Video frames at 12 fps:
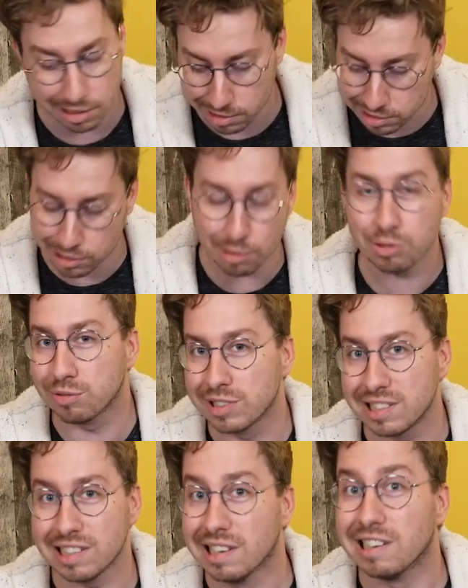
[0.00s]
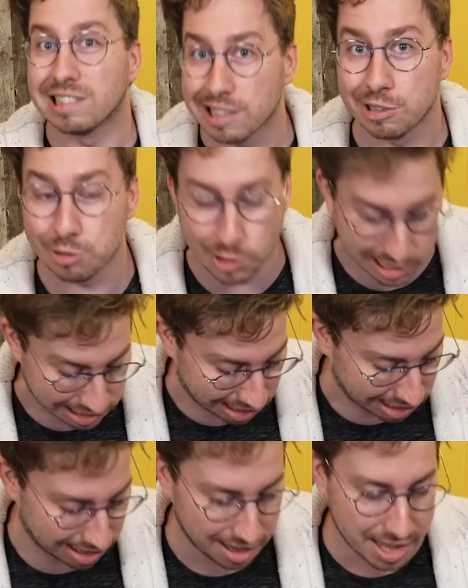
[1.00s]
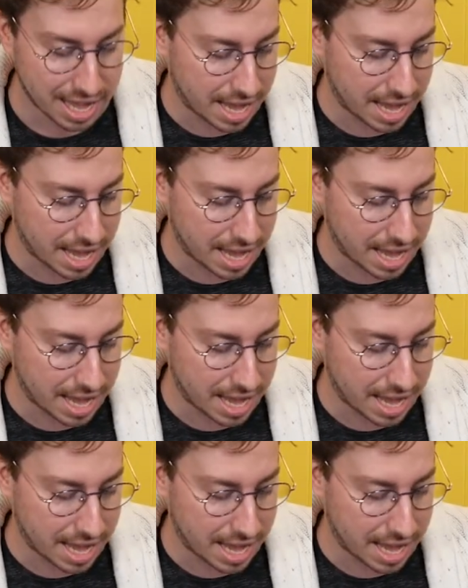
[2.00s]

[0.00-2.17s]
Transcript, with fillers: Parce que, comme je vous dis, c'est du hasard.